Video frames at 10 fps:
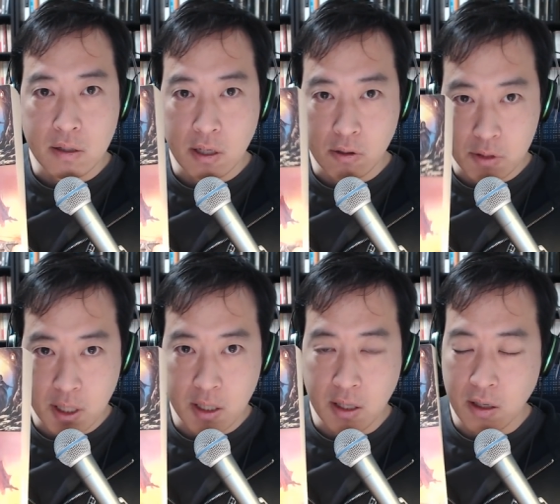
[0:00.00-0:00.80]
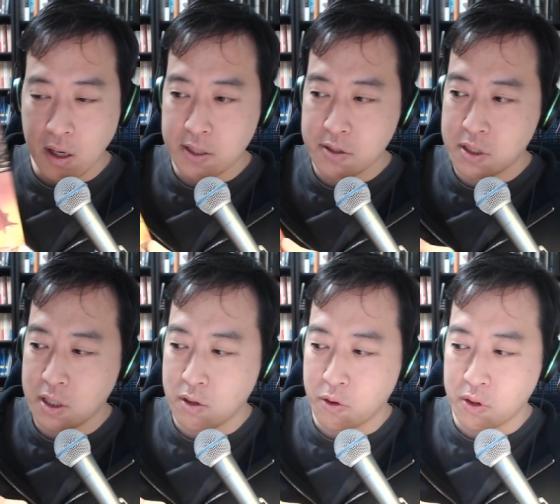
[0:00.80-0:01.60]
ゲド戦記、
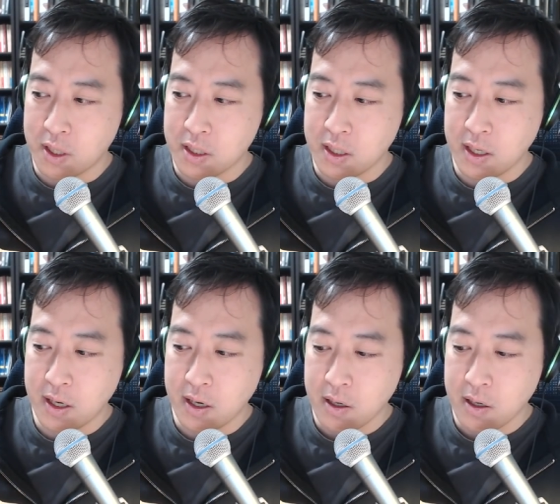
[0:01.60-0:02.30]
アースシーの物語が、